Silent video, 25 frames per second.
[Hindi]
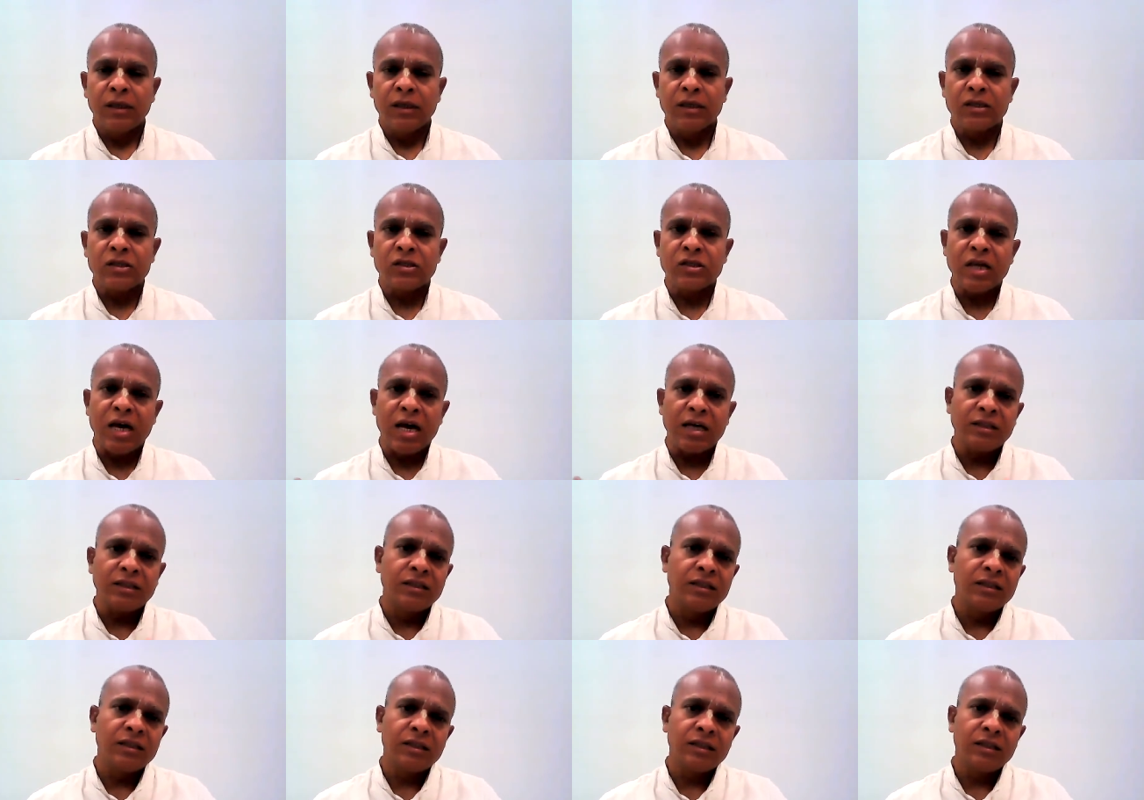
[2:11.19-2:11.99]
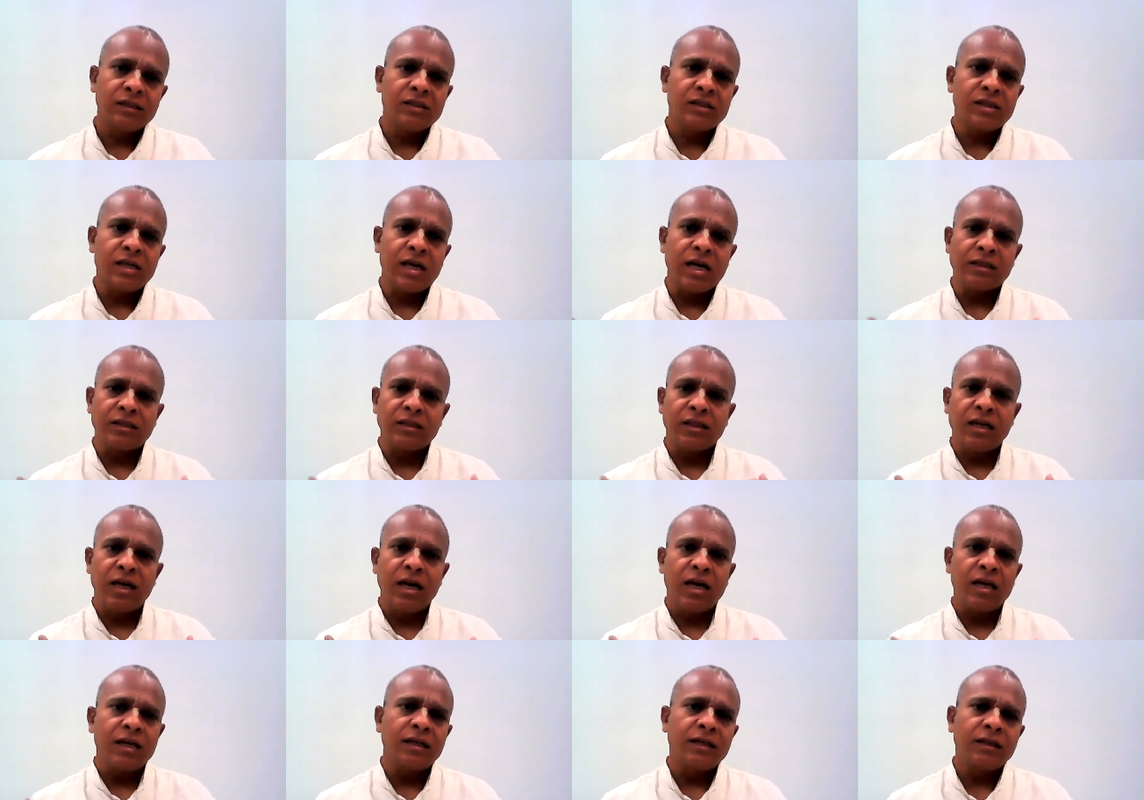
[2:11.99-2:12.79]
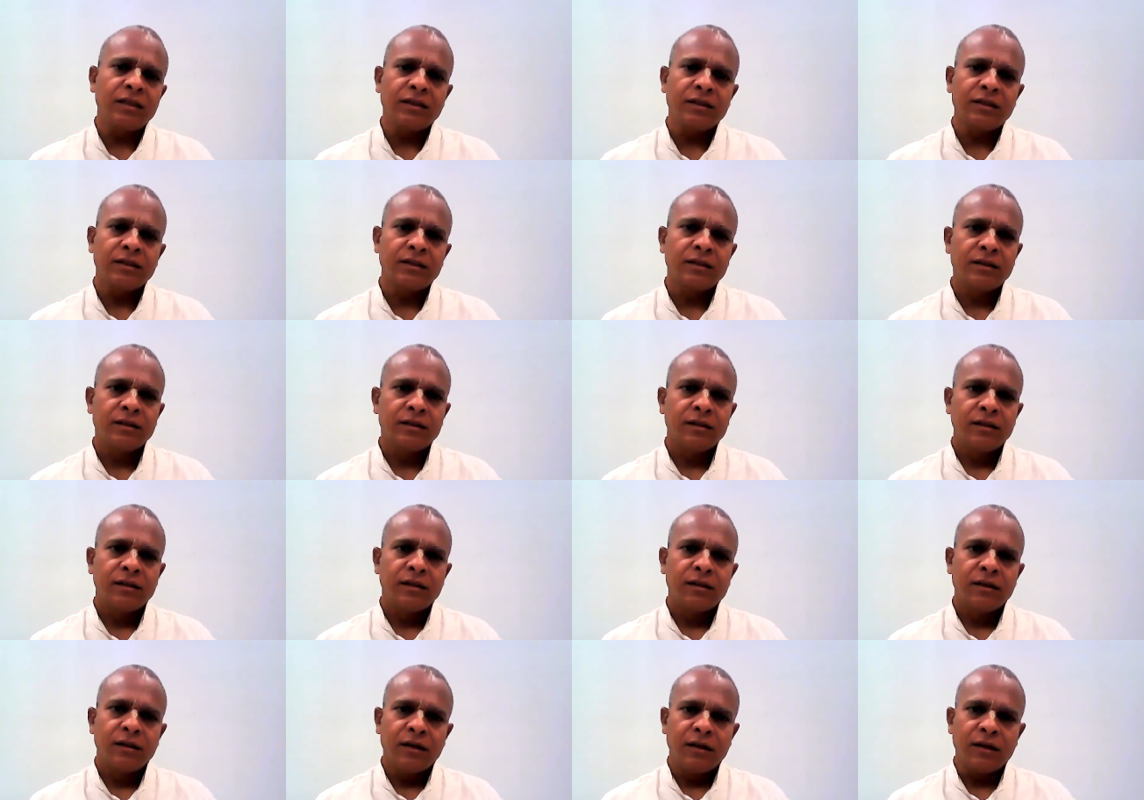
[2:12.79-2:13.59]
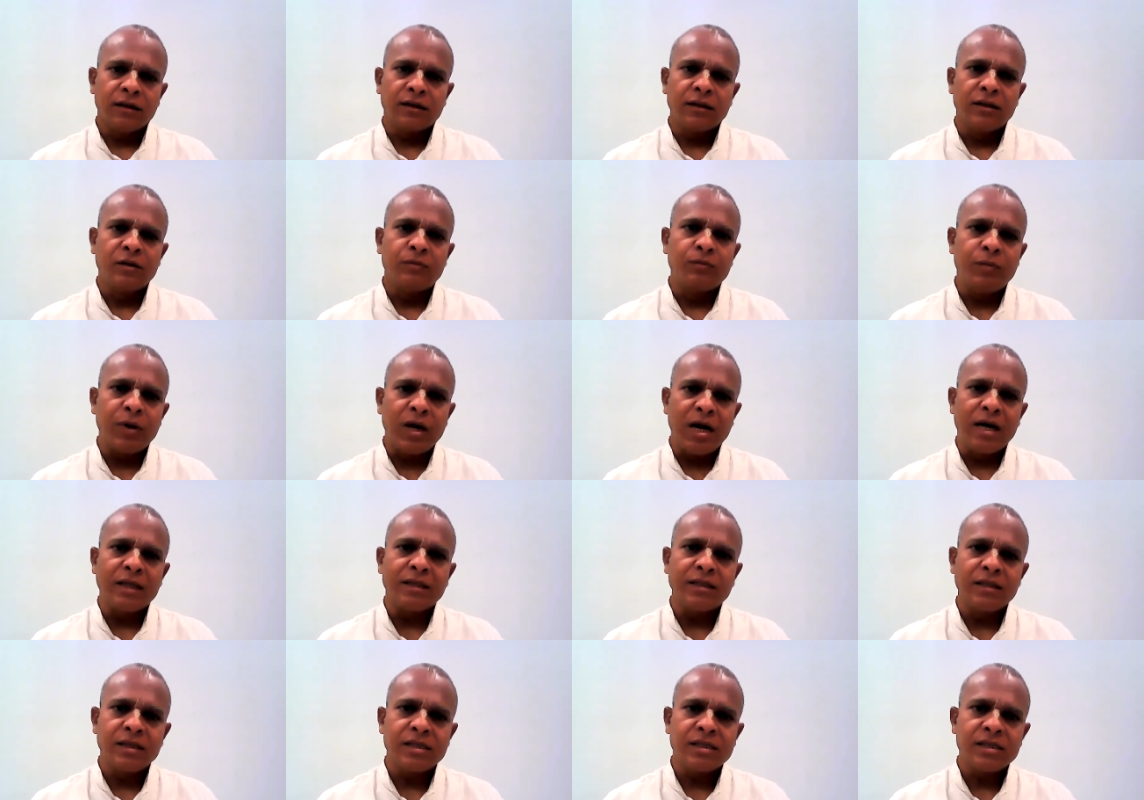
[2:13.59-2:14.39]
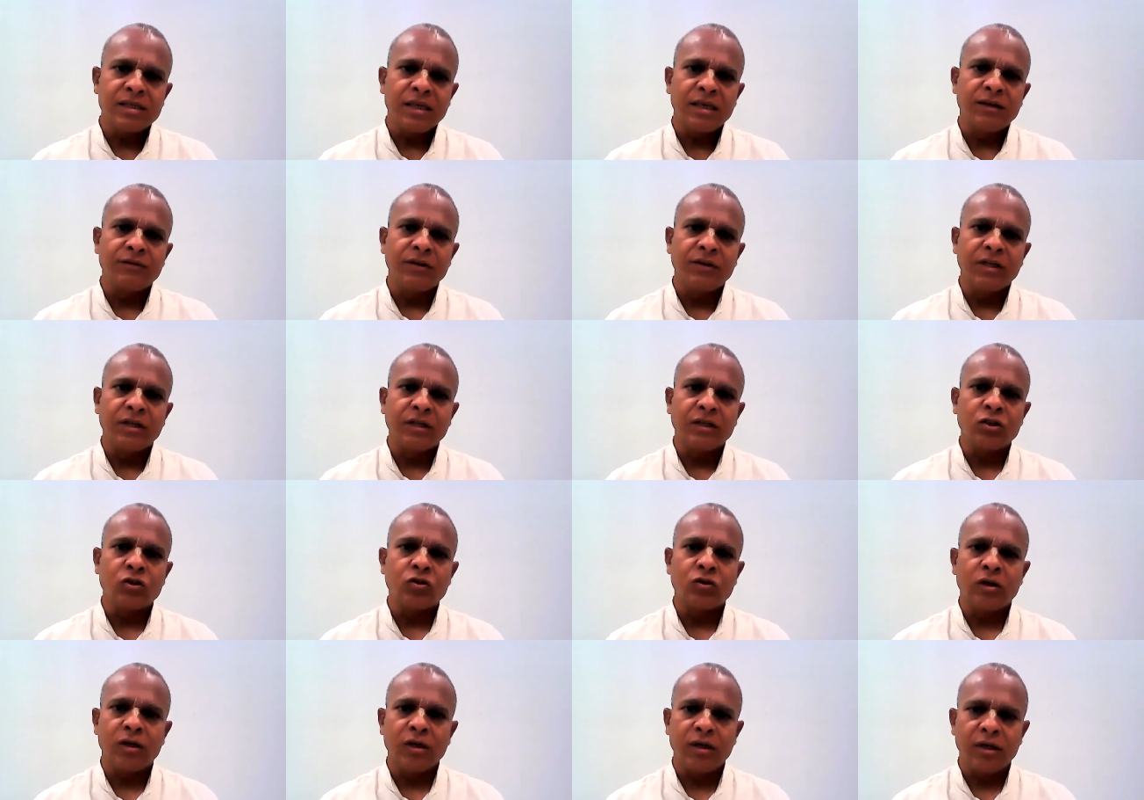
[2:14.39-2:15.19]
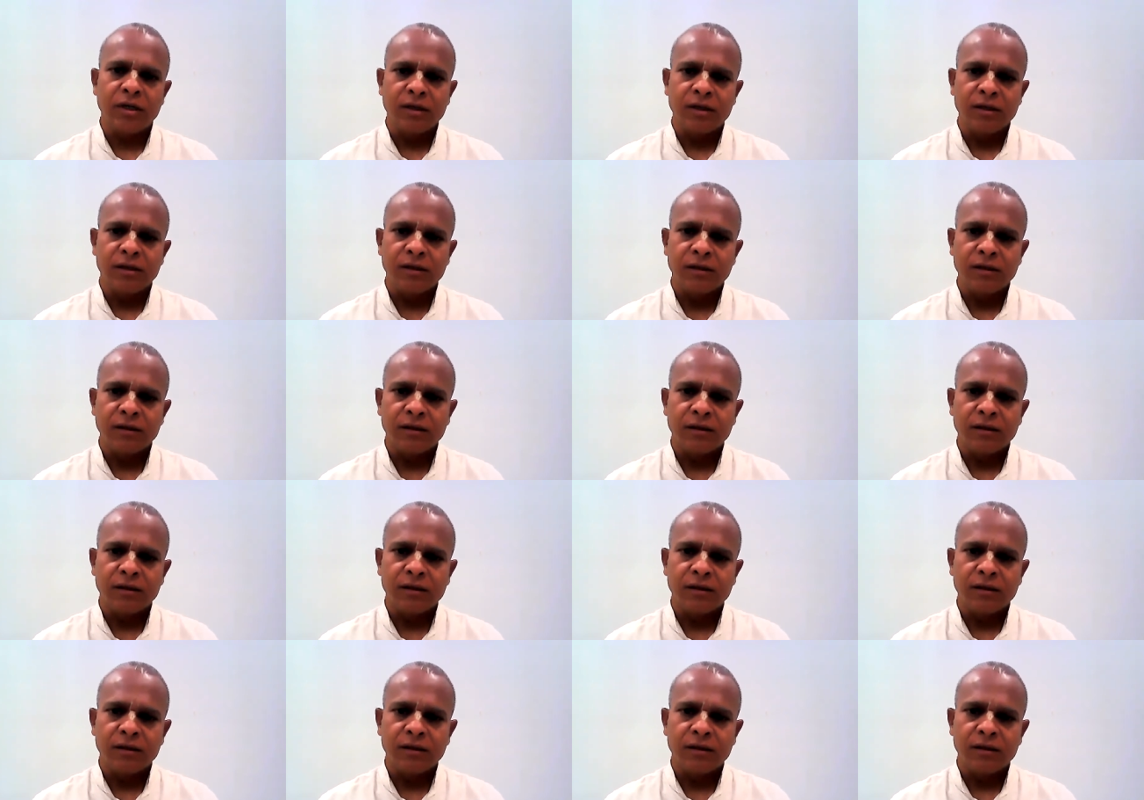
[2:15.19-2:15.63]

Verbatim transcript: ये साधन साधना है लेकिन पाद सेवन जो है